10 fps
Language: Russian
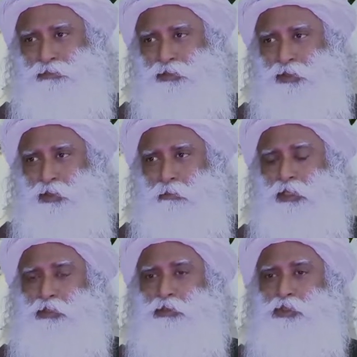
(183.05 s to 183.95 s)
но
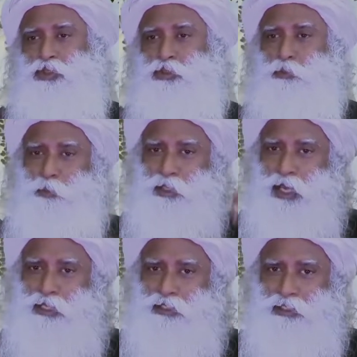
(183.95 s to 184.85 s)
очень сильно
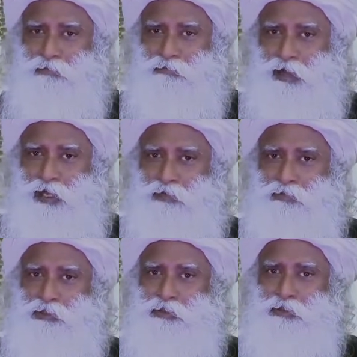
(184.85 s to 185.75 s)
отождествляете со своим
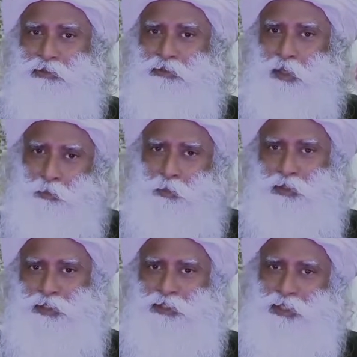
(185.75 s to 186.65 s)
мыслительным процессом
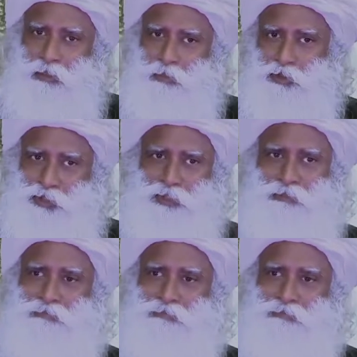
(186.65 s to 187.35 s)
и эмоциями.